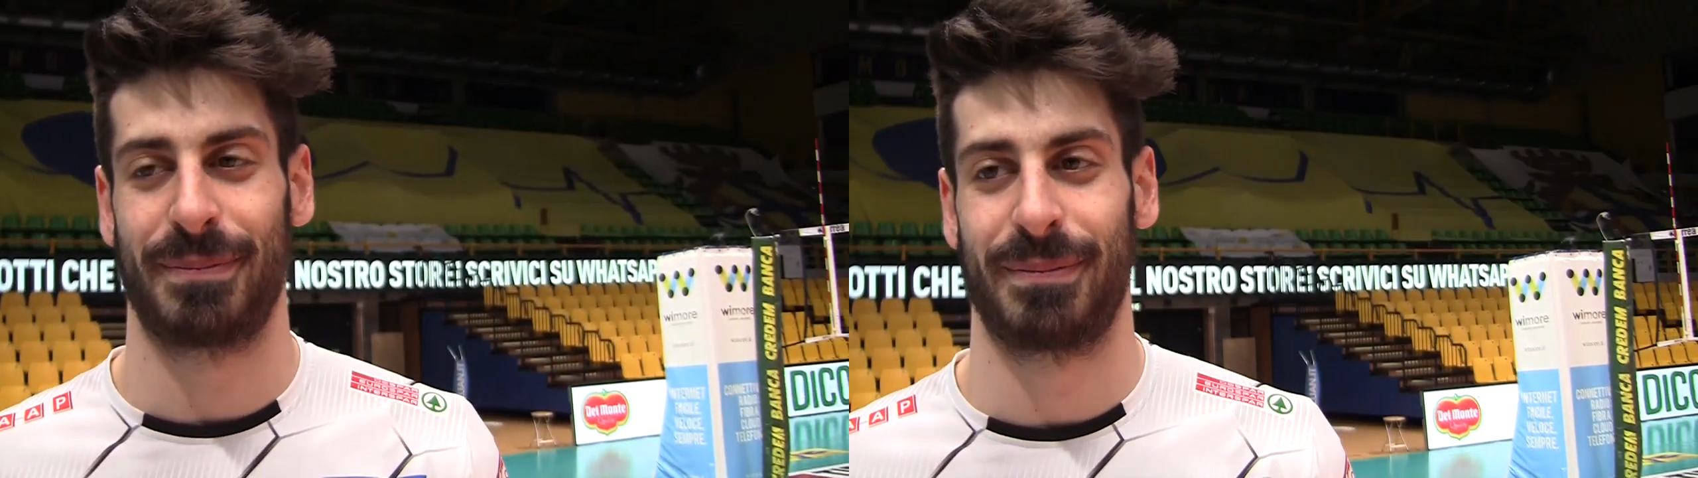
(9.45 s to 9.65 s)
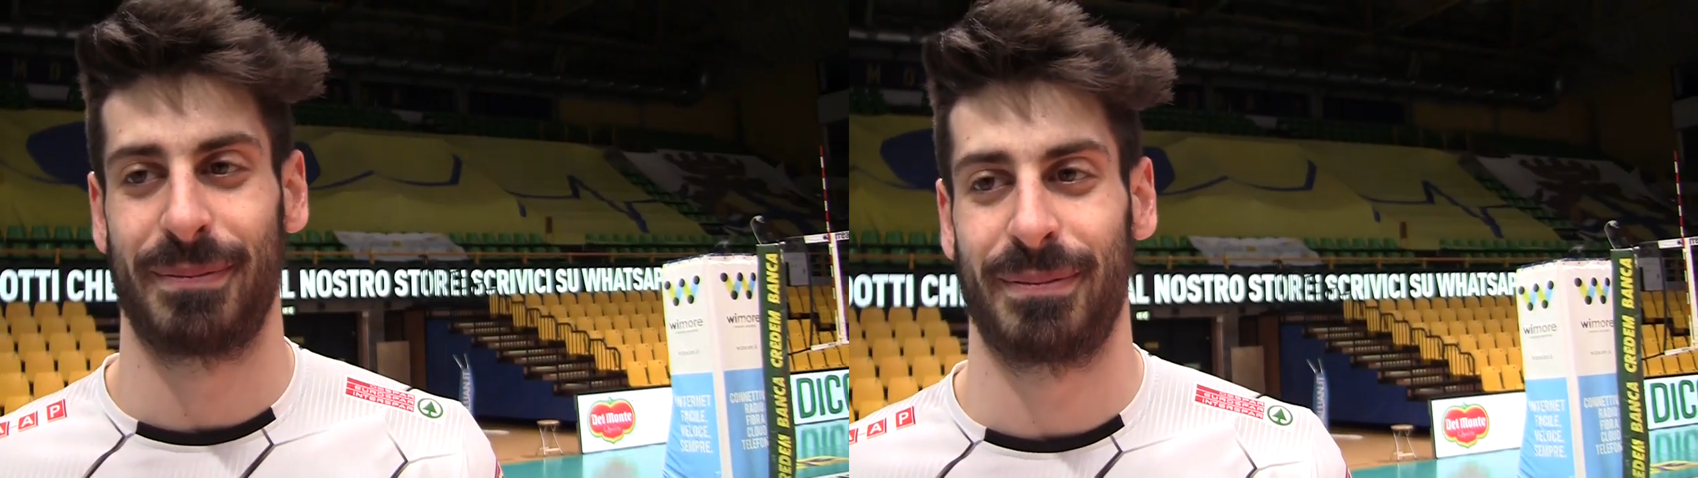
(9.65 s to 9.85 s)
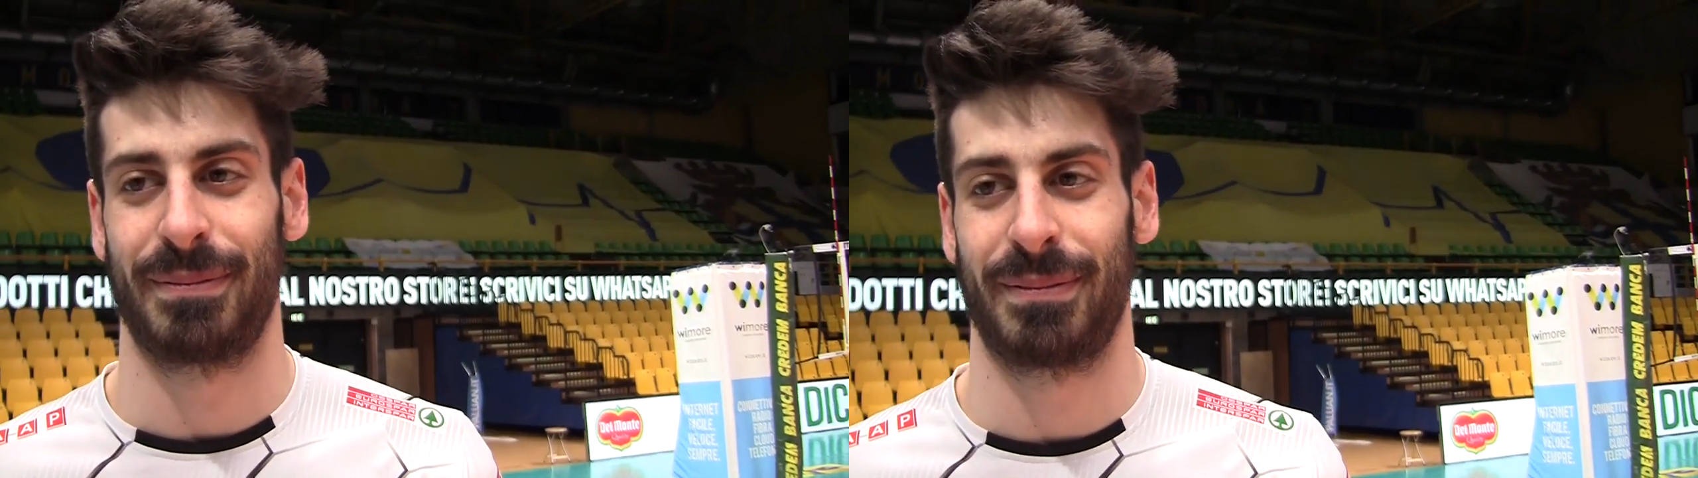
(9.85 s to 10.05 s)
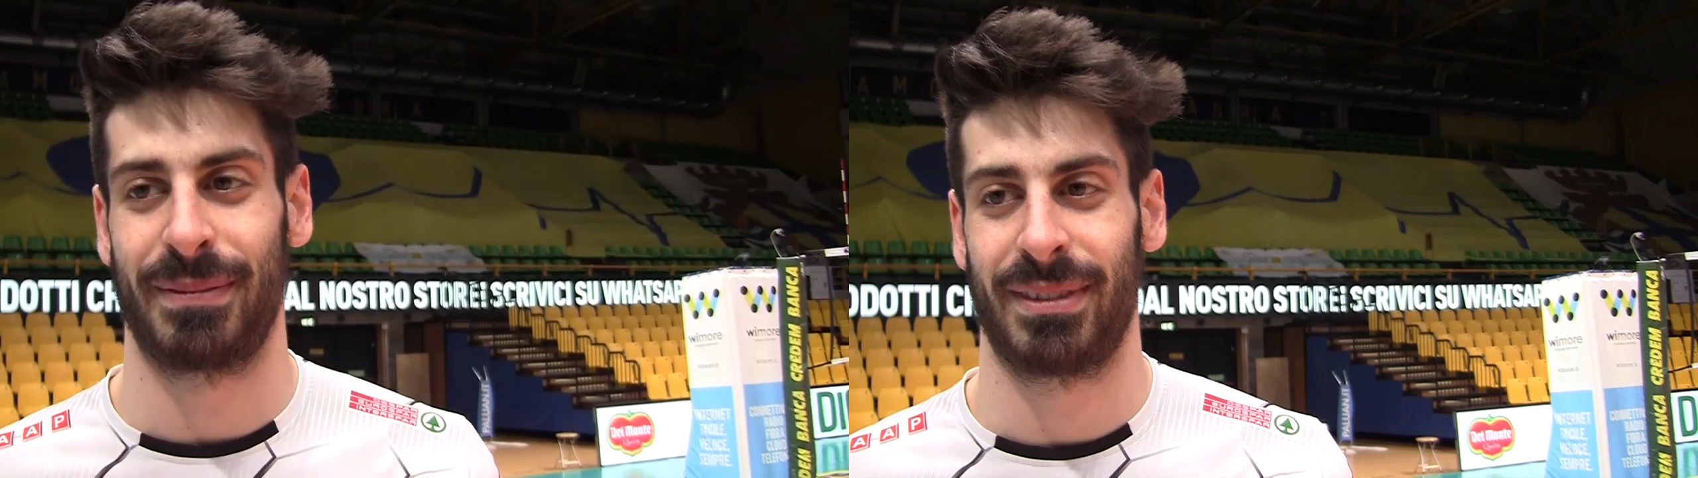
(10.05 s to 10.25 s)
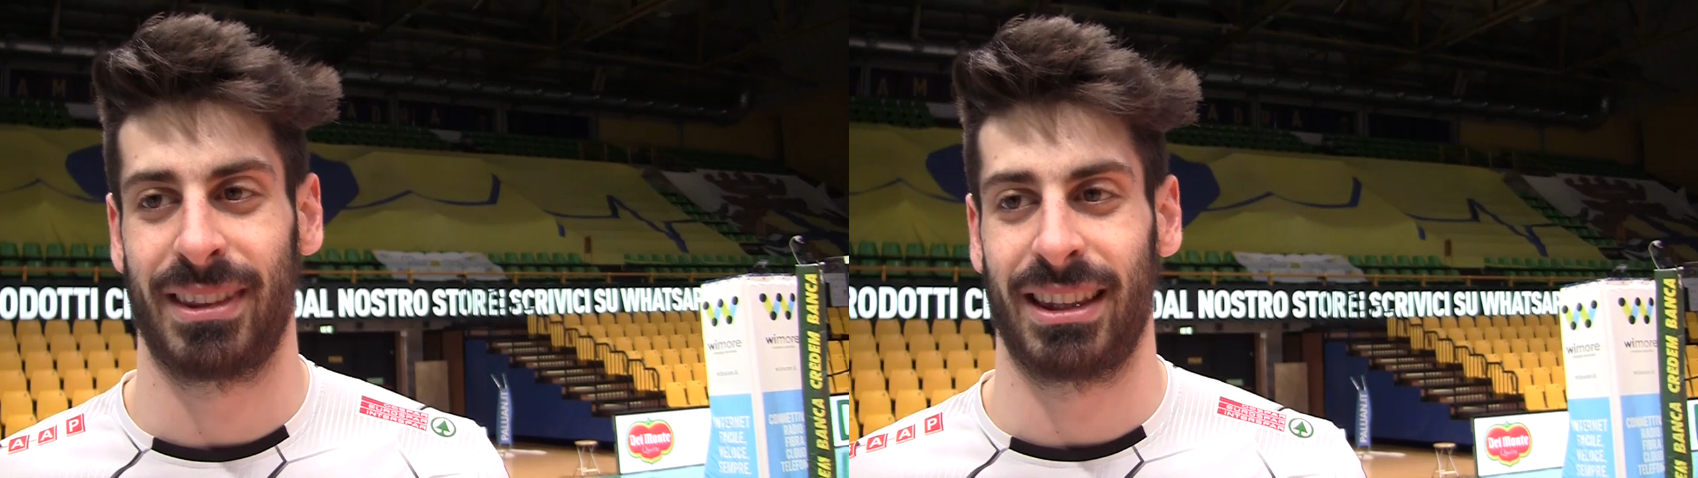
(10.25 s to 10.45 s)
giocare a
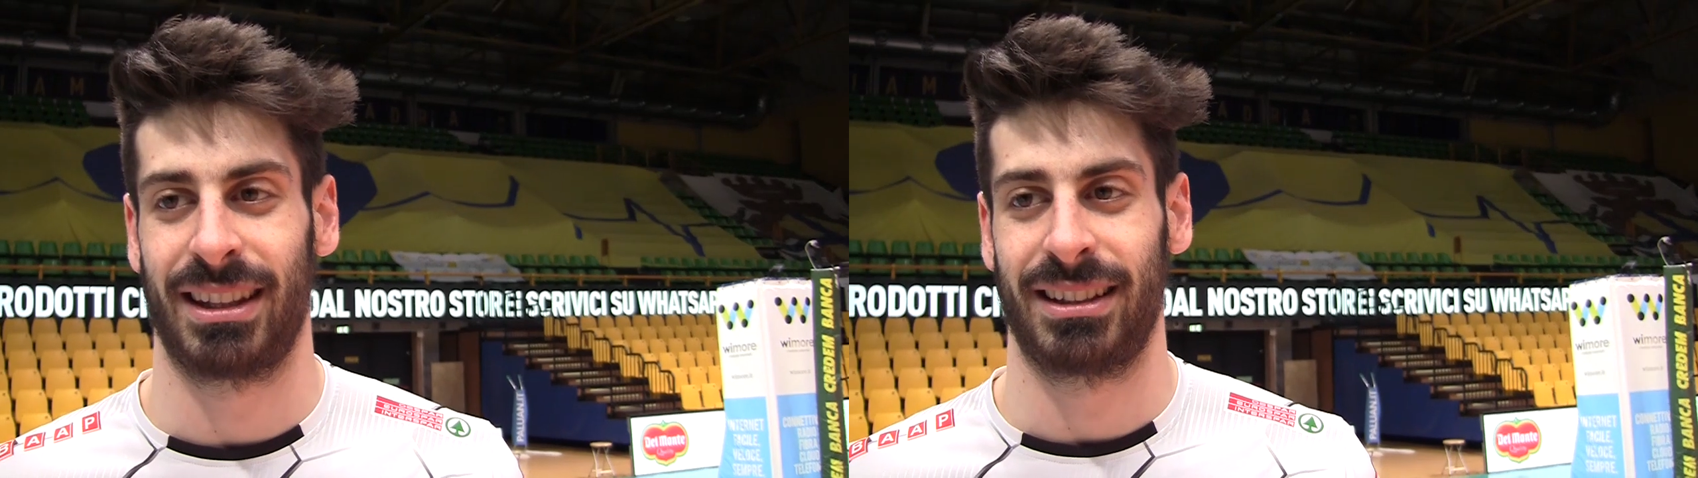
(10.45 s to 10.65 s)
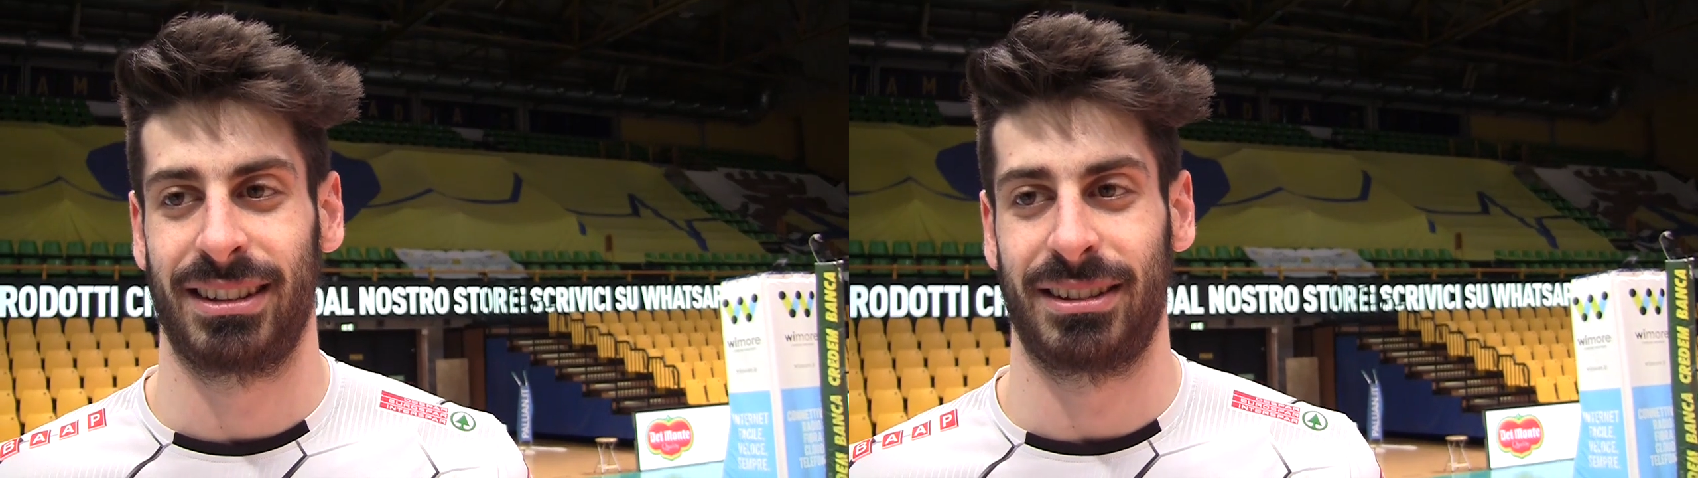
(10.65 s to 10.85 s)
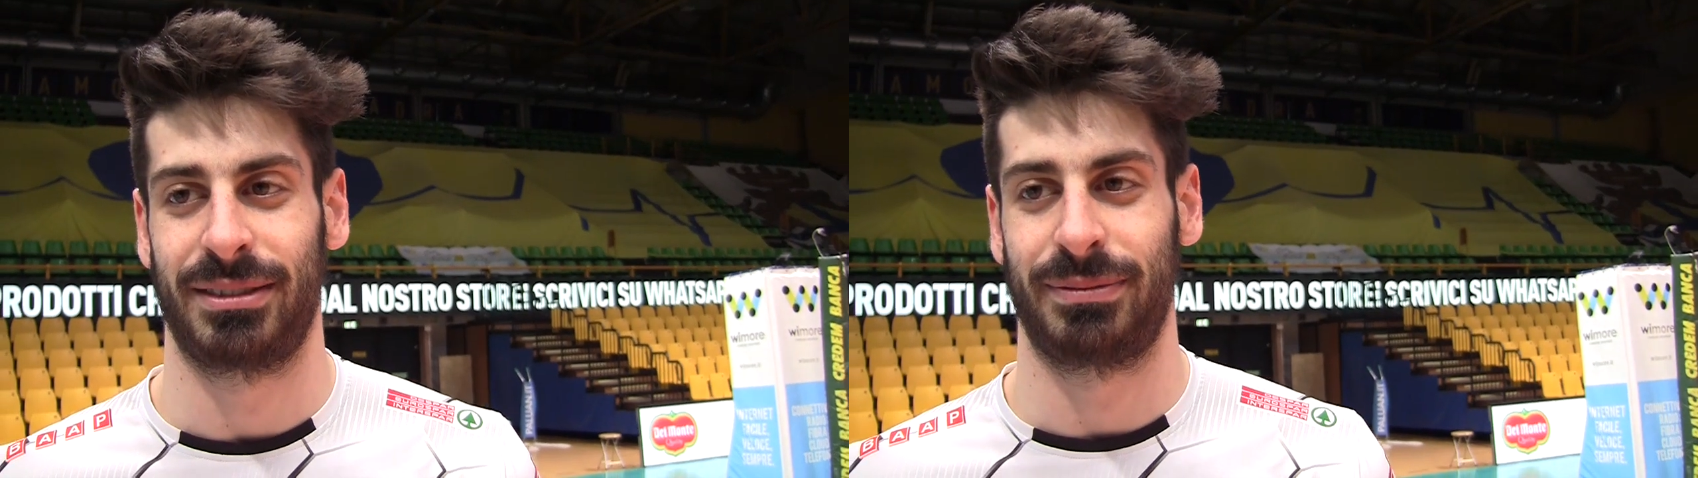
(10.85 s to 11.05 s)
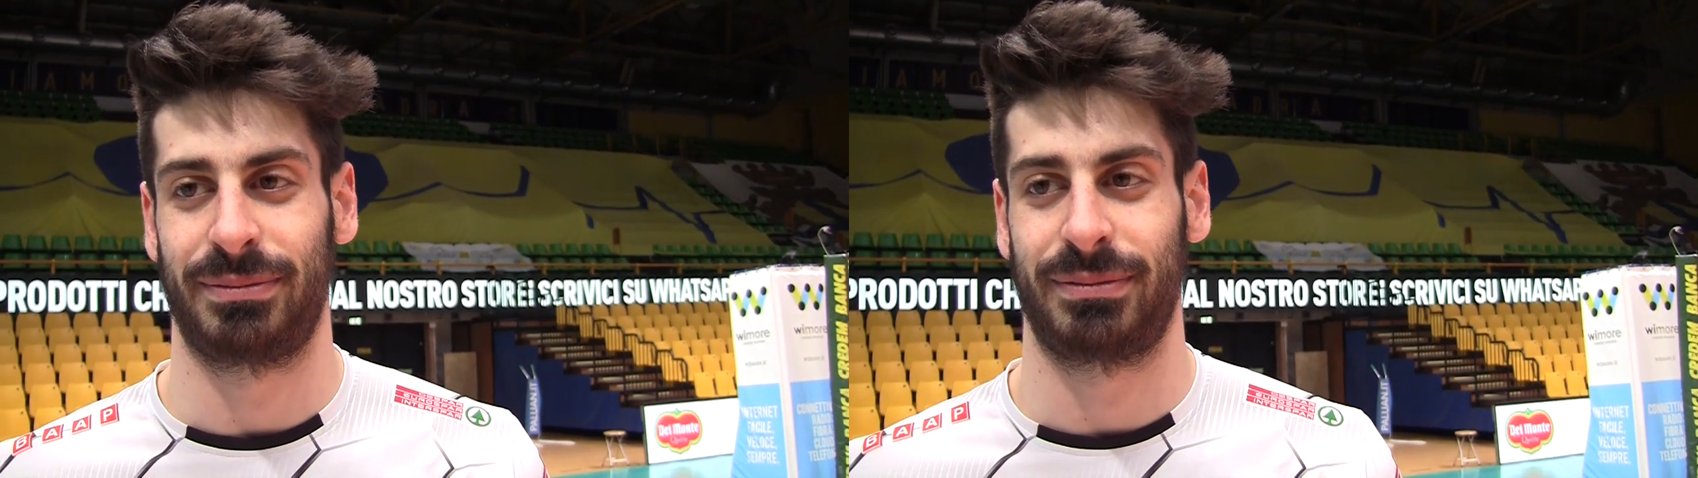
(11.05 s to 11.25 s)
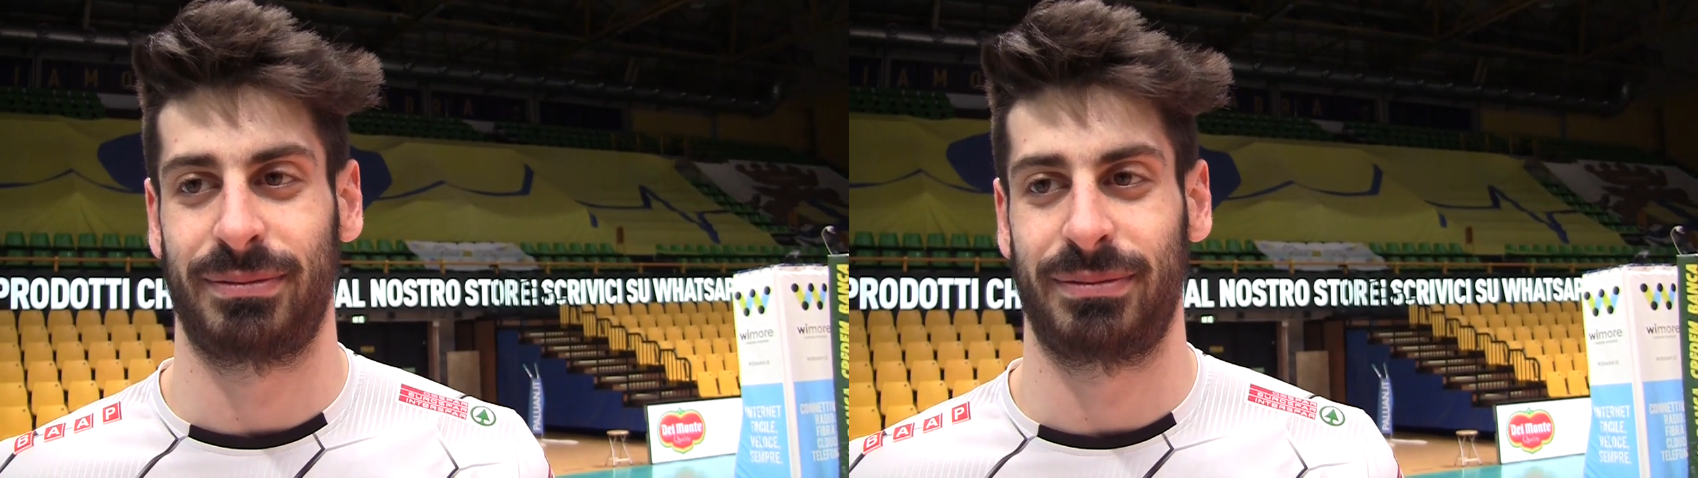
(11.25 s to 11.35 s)
Modena non era facile,